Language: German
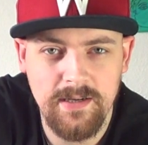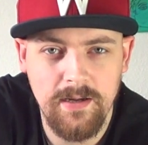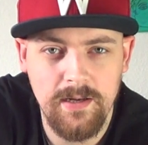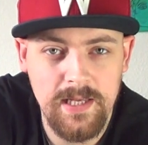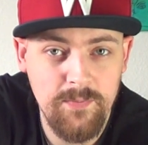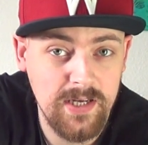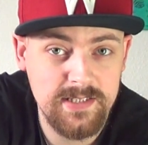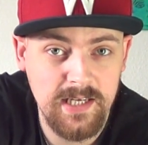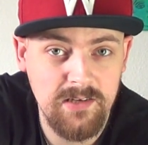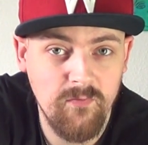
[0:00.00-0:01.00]
ihr lieber
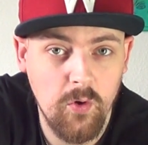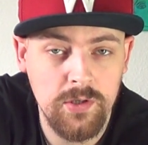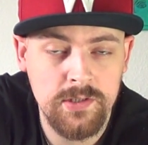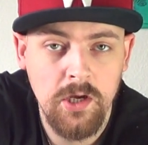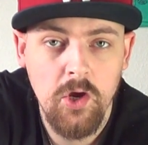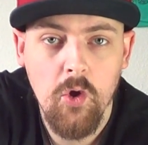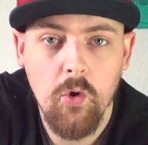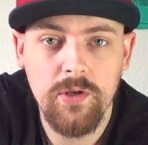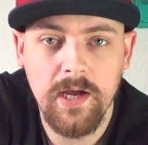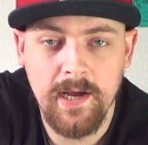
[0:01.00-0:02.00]
sehen wollt.
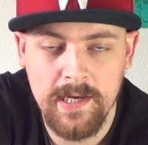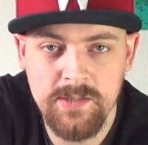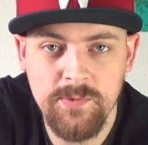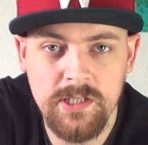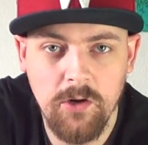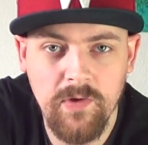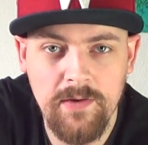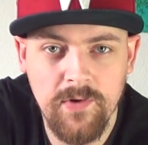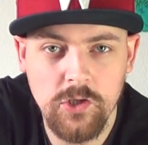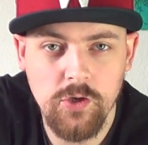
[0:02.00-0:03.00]
Und dann kann ich mich da auf
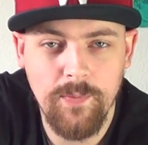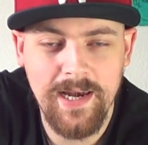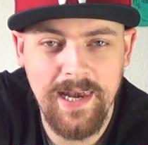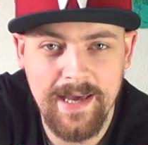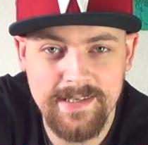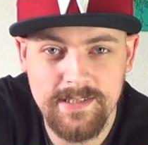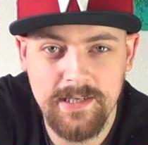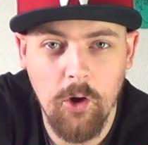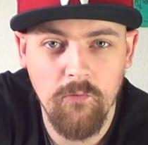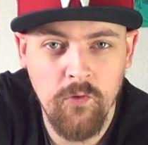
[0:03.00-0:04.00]
jeden Fall schon mal
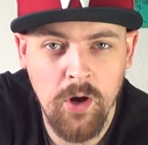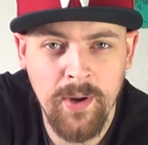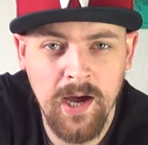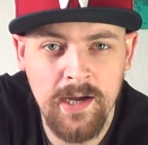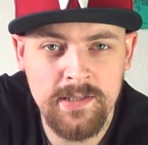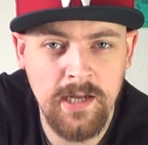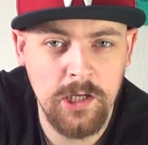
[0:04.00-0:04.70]
leicht drauf vorbereiten.